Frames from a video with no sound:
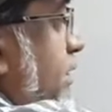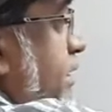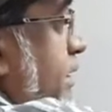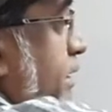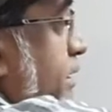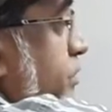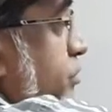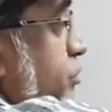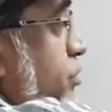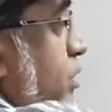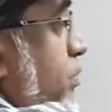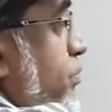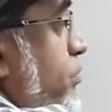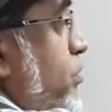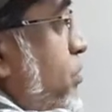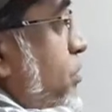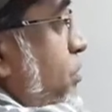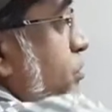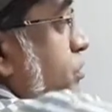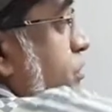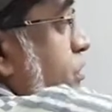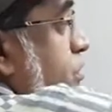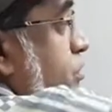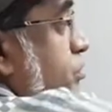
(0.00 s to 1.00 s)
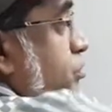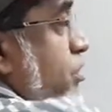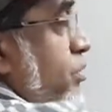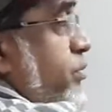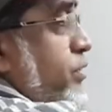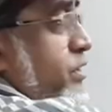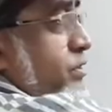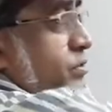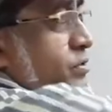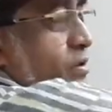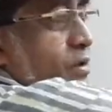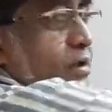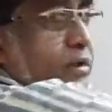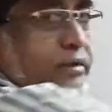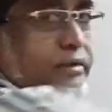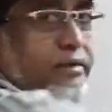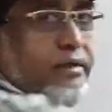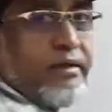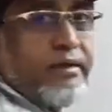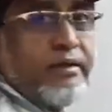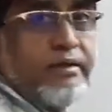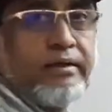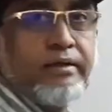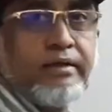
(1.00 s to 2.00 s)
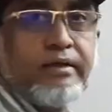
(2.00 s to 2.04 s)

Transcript: থাকে সবগুলো যদি সমান্তরাল থাকে